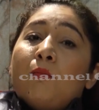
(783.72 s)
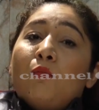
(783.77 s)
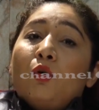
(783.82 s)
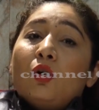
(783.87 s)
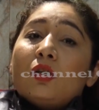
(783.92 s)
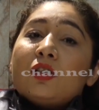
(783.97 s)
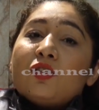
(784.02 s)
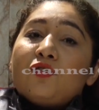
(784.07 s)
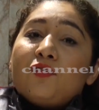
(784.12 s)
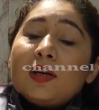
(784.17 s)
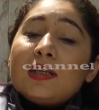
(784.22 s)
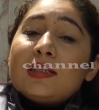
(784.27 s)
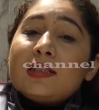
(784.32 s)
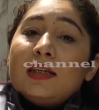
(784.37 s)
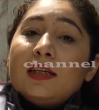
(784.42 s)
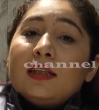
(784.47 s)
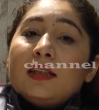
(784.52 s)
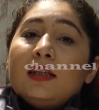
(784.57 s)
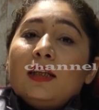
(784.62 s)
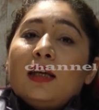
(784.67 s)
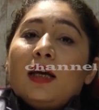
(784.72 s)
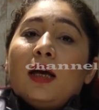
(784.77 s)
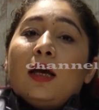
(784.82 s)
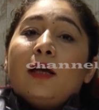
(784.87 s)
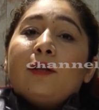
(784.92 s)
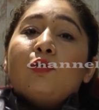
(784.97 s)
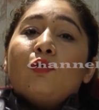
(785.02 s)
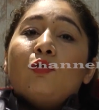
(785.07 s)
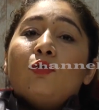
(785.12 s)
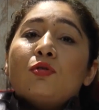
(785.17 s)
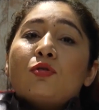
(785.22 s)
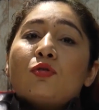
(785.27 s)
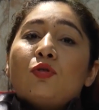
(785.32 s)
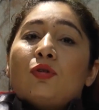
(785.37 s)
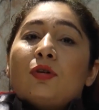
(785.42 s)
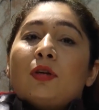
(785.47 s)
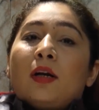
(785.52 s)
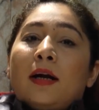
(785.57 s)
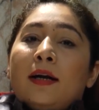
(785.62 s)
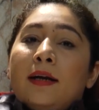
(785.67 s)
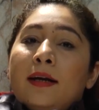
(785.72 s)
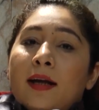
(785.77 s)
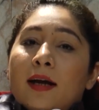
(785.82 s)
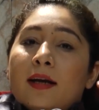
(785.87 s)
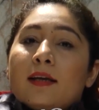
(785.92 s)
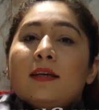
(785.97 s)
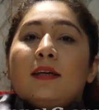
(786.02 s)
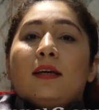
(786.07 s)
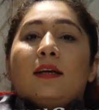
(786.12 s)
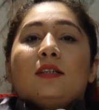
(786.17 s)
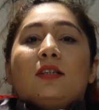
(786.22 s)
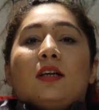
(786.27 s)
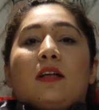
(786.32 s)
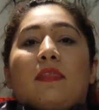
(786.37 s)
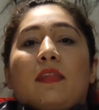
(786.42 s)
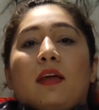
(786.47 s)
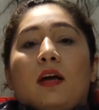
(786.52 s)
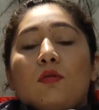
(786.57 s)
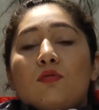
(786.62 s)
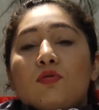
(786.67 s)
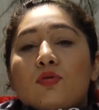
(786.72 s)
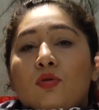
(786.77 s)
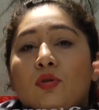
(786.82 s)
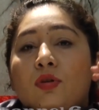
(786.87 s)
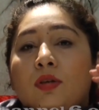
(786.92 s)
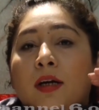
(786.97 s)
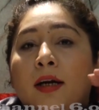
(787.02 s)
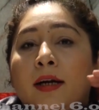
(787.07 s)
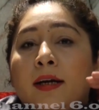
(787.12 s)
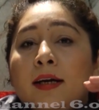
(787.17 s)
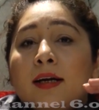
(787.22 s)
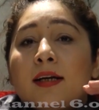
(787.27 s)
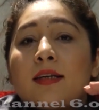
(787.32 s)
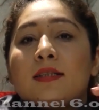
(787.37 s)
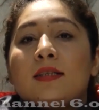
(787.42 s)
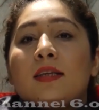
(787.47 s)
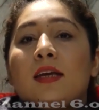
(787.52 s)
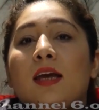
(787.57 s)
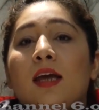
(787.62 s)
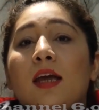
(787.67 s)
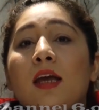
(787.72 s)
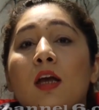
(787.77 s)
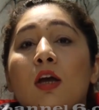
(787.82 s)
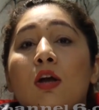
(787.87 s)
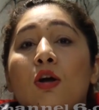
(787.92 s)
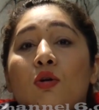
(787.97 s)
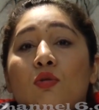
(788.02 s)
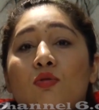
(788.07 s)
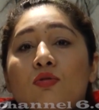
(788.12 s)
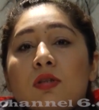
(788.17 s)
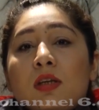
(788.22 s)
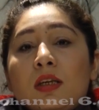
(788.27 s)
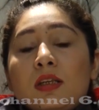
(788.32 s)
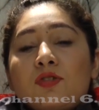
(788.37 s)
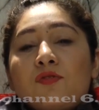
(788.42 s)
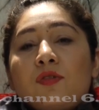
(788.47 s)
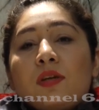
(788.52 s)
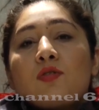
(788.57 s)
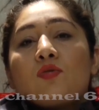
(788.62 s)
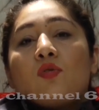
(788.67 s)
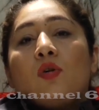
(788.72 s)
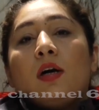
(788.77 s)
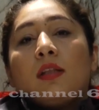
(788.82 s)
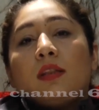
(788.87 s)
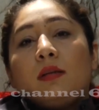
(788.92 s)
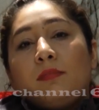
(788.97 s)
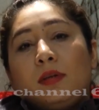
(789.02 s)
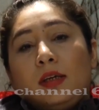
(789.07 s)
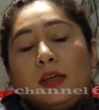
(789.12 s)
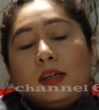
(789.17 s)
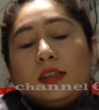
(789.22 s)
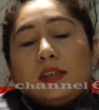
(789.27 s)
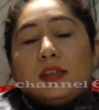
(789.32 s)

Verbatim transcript: बहुत स्ट्रेस लेती है तो उसको ठंडा किया जाता है उसको ठंडक से उसकी स्ट्रेस को ख़त्म किया